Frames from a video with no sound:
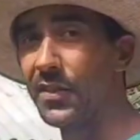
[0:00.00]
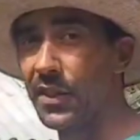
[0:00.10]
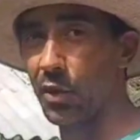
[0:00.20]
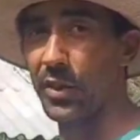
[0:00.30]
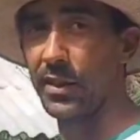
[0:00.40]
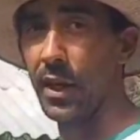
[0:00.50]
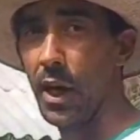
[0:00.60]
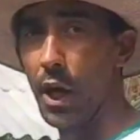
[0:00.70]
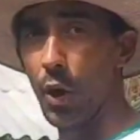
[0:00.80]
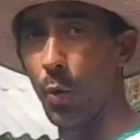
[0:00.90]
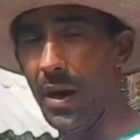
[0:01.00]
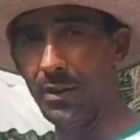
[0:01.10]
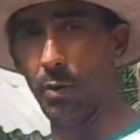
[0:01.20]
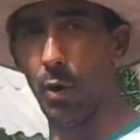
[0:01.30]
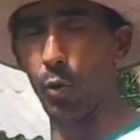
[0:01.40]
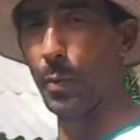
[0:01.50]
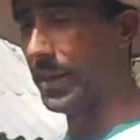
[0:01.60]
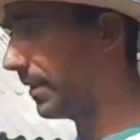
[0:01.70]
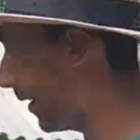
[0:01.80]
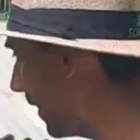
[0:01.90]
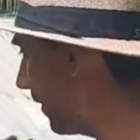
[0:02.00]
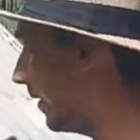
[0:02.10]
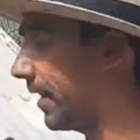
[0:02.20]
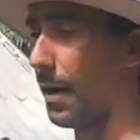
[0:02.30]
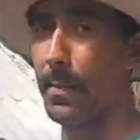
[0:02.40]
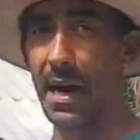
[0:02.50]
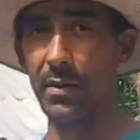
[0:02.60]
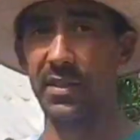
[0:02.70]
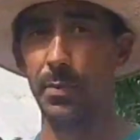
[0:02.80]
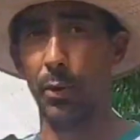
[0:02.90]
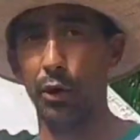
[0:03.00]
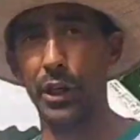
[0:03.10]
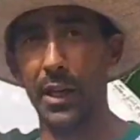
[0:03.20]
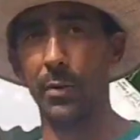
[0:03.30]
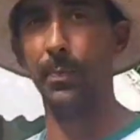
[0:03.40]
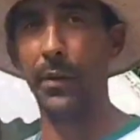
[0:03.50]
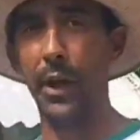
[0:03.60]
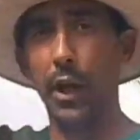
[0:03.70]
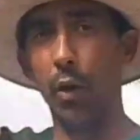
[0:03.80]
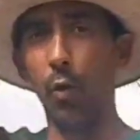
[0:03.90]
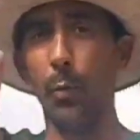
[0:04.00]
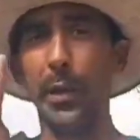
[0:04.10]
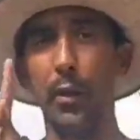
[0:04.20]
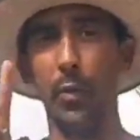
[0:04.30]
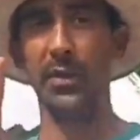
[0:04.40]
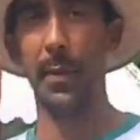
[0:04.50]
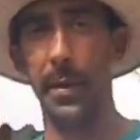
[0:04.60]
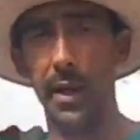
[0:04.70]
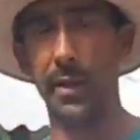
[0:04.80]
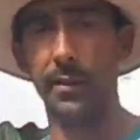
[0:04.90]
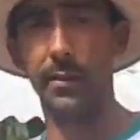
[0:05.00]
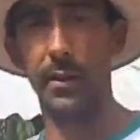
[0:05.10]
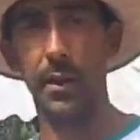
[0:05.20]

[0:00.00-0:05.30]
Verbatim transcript: divisões. Quando eu comecei esse trabalho, esse projeto, eu comprei duas abelhas,